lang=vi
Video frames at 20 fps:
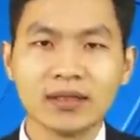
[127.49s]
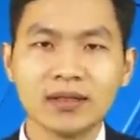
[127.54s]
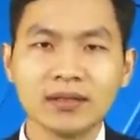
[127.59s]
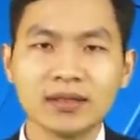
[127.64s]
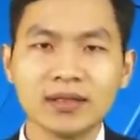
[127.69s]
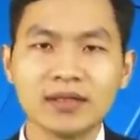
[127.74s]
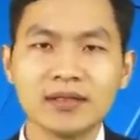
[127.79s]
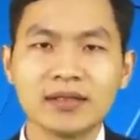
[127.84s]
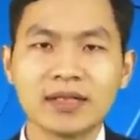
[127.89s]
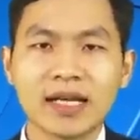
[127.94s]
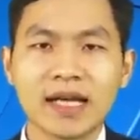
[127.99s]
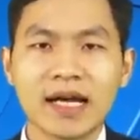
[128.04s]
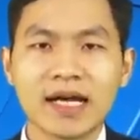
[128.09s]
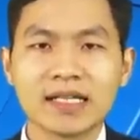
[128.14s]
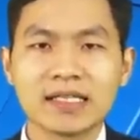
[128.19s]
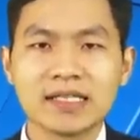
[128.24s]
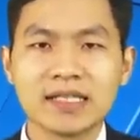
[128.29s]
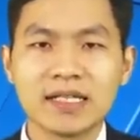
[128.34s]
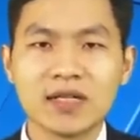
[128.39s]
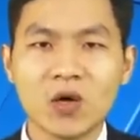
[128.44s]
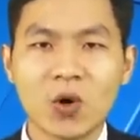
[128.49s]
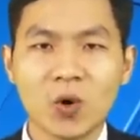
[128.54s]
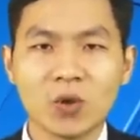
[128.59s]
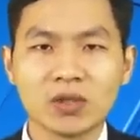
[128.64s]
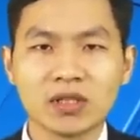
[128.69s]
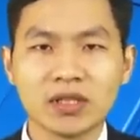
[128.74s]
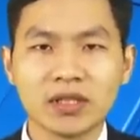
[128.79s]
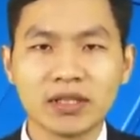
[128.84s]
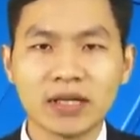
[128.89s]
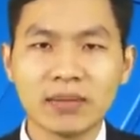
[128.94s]
Thứ tư là chế
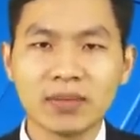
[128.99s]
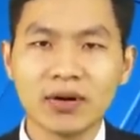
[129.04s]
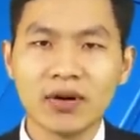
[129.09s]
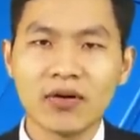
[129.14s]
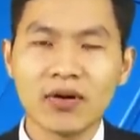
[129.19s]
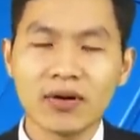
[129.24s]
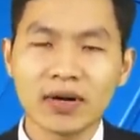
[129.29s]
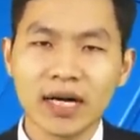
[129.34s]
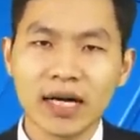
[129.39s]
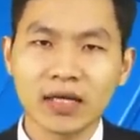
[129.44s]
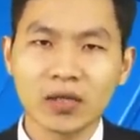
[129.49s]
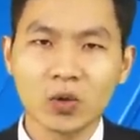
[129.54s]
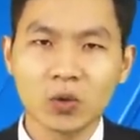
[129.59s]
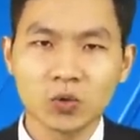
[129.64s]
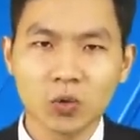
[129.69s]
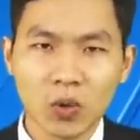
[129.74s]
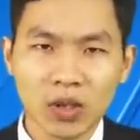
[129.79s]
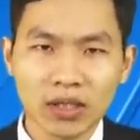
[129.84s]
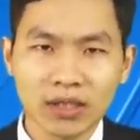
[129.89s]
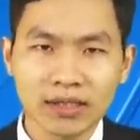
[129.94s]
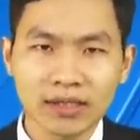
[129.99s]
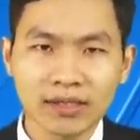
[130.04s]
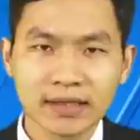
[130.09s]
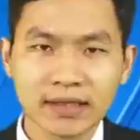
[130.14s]
độ trợ cấp khó khăn đột xuất.